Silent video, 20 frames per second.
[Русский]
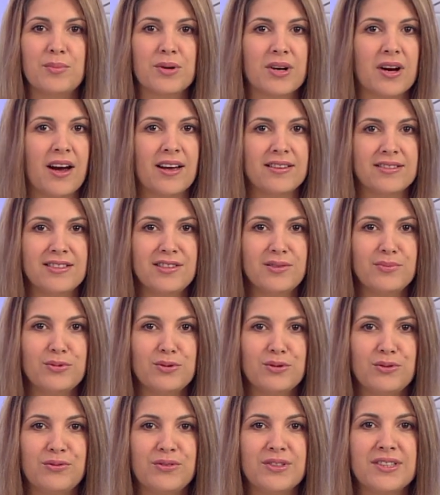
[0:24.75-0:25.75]
Проходить
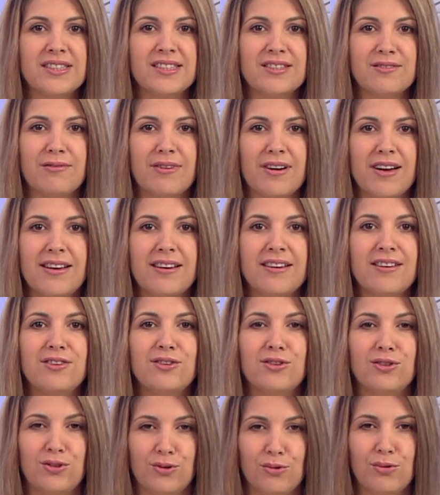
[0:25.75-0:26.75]
будет фестиваль
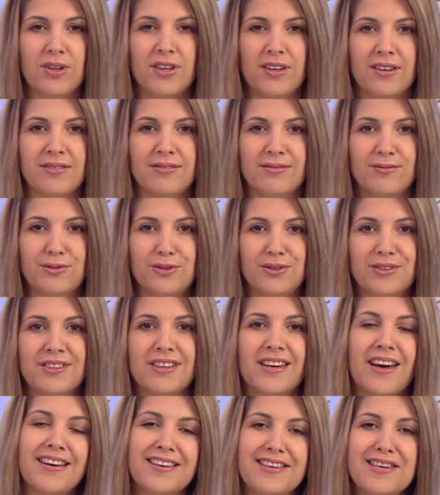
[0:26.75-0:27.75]
йоги.
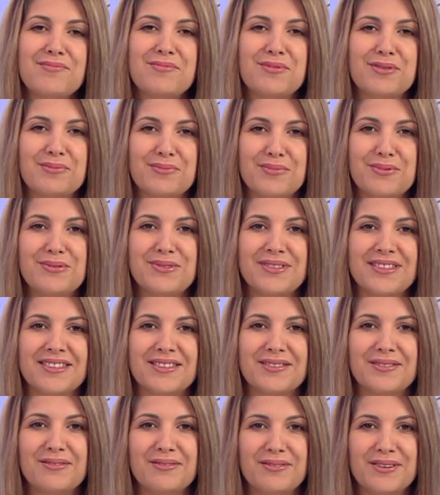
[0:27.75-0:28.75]
Вот каким он
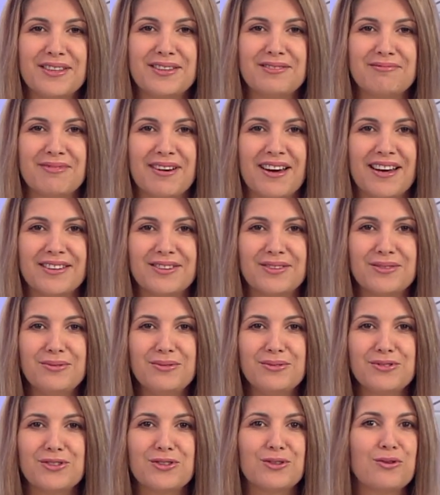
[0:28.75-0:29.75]
будет в этом
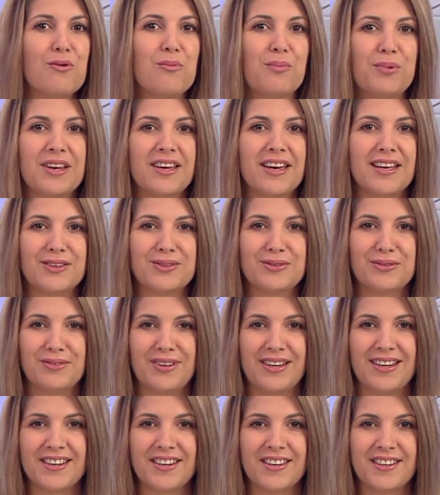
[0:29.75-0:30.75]
году, что
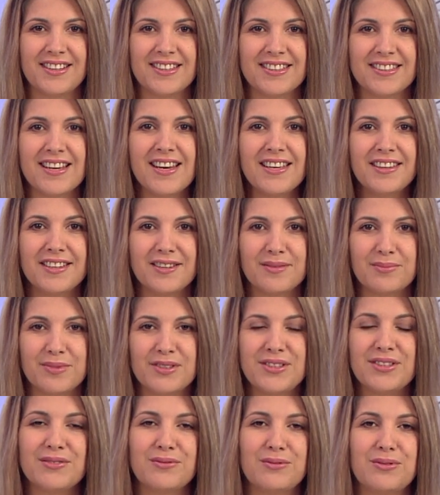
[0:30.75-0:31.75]
приготовили организаторы,
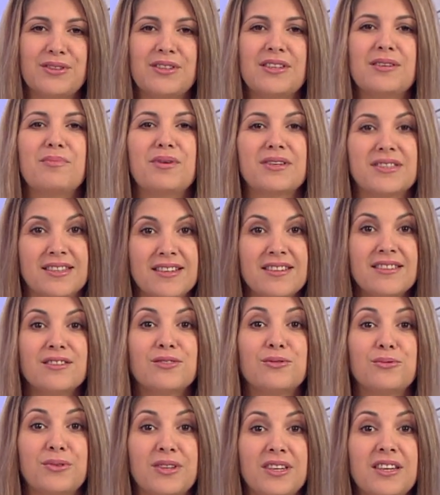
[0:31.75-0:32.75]
мы сегодня
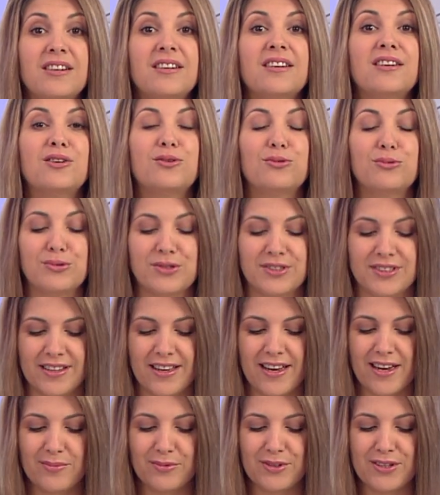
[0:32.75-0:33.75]
непосредственно у них и
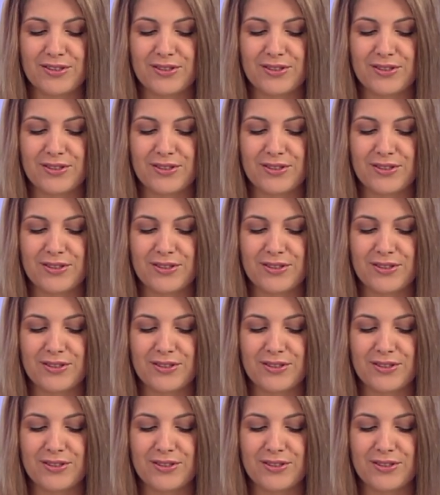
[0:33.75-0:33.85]
узнаем.